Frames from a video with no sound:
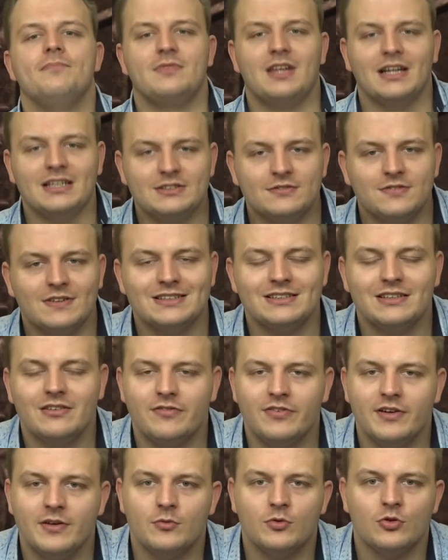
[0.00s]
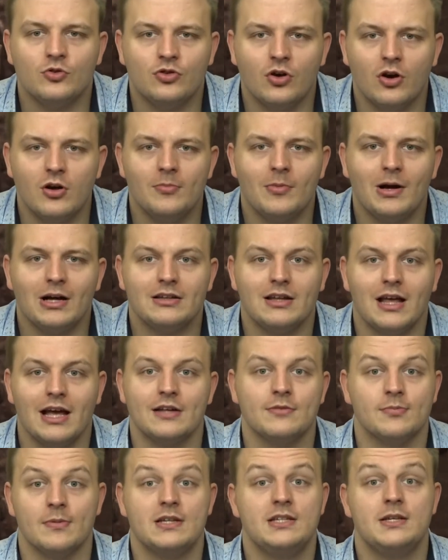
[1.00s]
das, was den Film so toll macht,
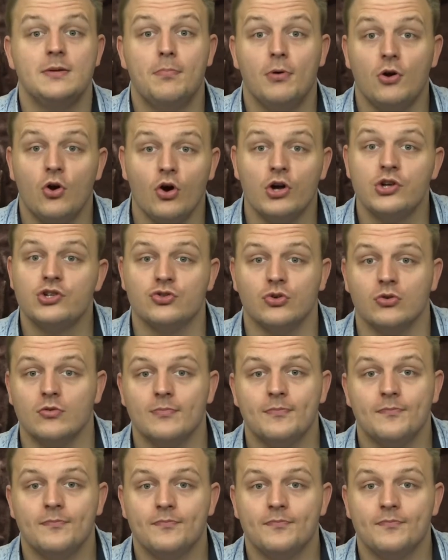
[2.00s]
erstmal die Beleuchtung.